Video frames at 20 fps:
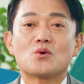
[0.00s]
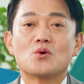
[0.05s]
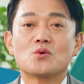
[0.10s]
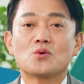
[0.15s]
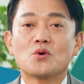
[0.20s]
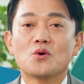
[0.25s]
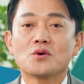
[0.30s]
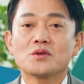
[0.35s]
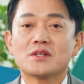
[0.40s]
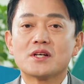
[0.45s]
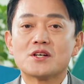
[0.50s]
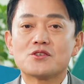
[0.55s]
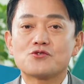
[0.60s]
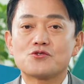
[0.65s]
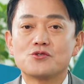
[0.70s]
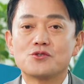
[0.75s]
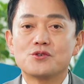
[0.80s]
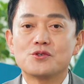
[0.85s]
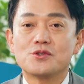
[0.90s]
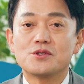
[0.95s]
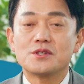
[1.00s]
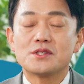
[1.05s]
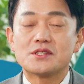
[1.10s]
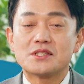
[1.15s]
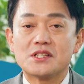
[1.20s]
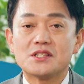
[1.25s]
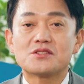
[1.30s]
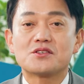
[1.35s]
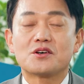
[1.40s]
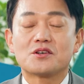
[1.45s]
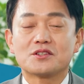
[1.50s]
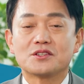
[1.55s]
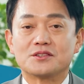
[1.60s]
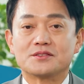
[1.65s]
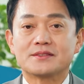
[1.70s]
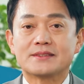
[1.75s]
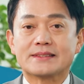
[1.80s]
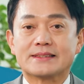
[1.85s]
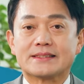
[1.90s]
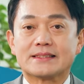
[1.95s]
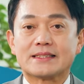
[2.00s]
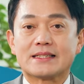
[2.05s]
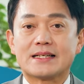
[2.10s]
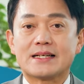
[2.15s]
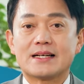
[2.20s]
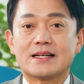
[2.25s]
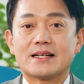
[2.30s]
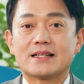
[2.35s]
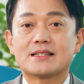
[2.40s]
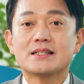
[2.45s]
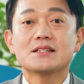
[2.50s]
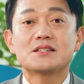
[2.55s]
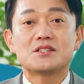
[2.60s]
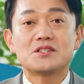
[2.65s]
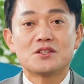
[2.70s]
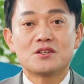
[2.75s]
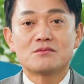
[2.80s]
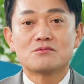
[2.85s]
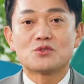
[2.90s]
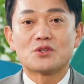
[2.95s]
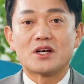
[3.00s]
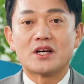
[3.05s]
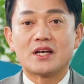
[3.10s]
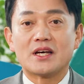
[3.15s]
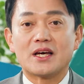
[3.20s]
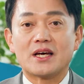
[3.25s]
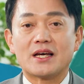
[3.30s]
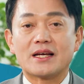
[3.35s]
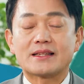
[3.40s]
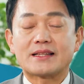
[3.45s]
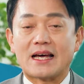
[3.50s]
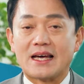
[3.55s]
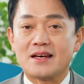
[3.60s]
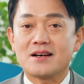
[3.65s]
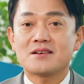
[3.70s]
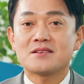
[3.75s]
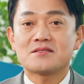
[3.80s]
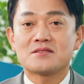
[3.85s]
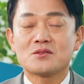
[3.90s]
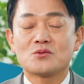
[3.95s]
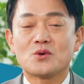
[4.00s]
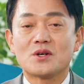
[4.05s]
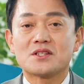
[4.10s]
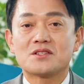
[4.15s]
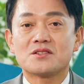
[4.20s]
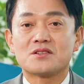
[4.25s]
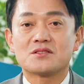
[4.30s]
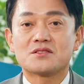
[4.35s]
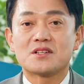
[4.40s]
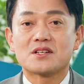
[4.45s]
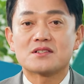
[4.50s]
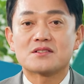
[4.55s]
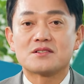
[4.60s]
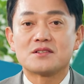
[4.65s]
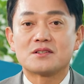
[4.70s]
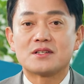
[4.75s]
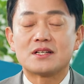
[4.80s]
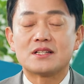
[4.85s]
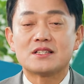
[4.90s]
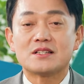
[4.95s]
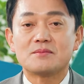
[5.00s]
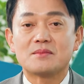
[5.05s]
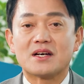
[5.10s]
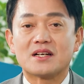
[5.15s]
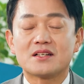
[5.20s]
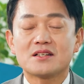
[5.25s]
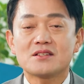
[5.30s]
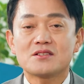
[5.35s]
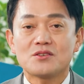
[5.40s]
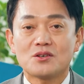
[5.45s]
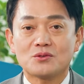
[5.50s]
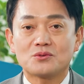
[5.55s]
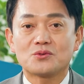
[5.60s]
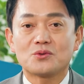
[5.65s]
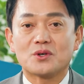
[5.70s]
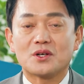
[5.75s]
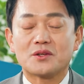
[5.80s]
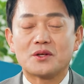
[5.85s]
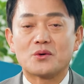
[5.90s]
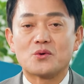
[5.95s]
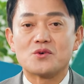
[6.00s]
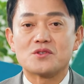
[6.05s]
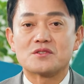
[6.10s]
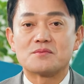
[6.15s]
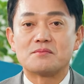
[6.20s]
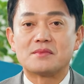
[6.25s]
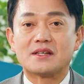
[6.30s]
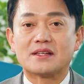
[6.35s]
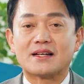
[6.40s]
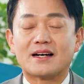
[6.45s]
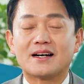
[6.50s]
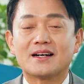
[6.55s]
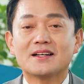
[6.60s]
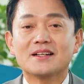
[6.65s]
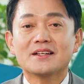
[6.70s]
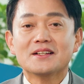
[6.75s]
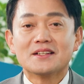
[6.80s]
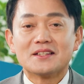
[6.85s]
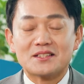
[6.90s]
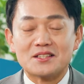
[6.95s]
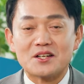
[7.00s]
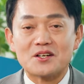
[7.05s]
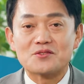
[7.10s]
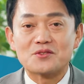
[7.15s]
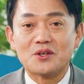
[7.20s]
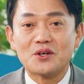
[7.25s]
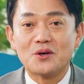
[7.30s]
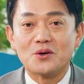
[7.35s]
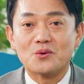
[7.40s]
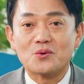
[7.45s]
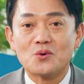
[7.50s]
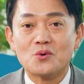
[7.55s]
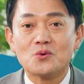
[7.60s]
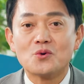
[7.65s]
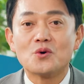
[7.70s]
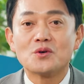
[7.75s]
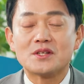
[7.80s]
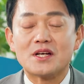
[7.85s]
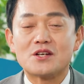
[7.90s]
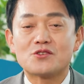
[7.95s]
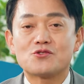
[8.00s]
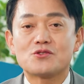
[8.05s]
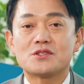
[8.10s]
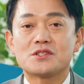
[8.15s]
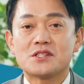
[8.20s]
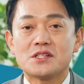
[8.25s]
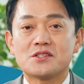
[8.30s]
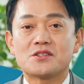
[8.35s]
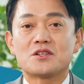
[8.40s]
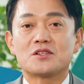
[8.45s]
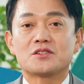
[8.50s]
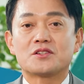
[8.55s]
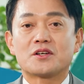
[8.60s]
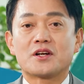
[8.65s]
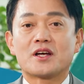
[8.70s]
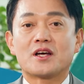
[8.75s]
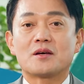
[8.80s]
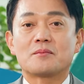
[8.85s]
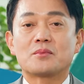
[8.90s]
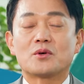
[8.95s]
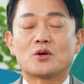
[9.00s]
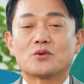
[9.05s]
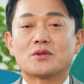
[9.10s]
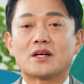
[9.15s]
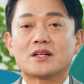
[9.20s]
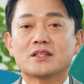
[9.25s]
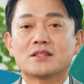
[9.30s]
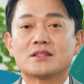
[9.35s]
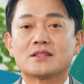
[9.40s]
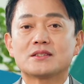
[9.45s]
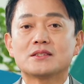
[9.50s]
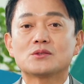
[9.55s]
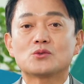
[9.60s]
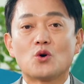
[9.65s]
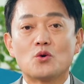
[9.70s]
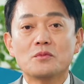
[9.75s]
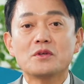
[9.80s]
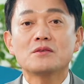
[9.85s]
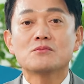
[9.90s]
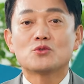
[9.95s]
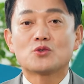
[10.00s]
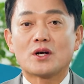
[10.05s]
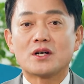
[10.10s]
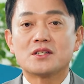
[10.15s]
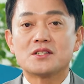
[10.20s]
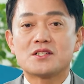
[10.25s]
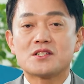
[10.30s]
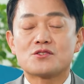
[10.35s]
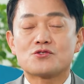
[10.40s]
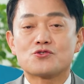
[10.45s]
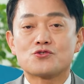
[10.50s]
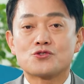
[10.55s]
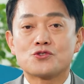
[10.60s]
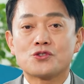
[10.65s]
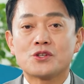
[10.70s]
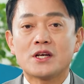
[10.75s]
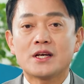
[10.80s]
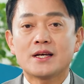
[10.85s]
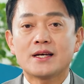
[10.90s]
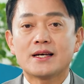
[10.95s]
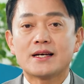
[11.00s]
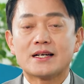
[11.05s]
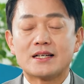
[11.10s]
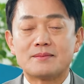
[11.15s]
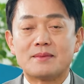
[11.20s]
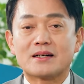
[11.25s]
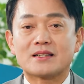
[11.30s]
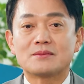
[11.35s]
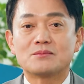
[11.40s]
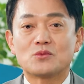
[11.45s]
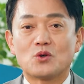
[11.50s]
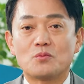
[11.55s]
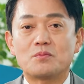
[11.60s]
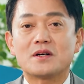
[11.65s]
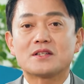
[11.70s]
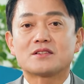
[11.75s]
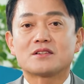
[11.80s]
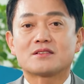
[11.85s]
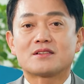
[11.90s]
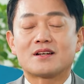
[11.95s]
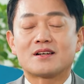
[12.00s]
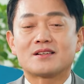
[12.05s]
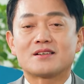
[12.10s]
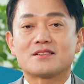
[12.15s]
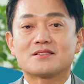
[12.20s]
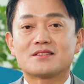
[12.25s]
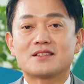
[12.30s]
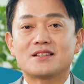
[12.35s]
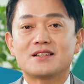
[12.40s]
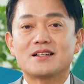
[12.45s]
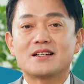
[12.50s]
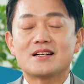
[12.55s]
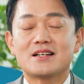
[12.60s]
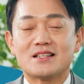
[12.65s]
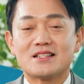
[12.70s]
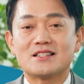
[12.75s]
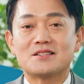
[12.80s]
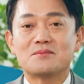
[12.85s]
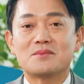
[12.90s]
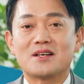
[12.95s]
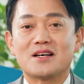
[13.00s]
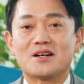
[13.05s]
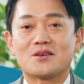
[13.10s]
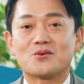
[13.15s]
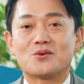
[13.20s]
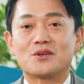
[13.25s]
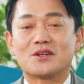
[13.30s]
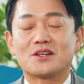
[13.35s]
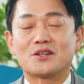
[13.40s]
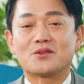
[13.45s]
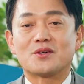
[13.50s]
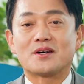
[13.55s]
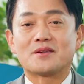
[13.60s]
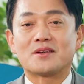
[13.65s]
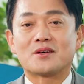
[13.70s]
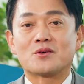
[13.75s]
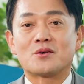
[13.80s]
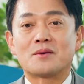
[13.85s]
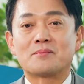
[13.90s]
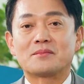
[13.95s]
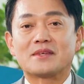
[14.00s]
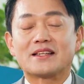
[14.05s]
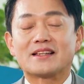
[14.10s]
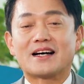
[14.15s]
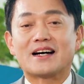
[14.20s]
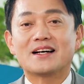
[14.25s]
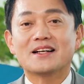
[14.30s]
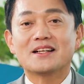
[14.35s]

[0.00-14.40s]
공공예술시설은 그 지역 문화의 다양성과 정책성을 의미하는 척도가 되고 있습니다. 그래서요, 공공예술 시설들의 변화는 그 도민 문화 의식 수준이 그만큼 높아졌다는 것을 의미하고 있기도 하다고 합니다.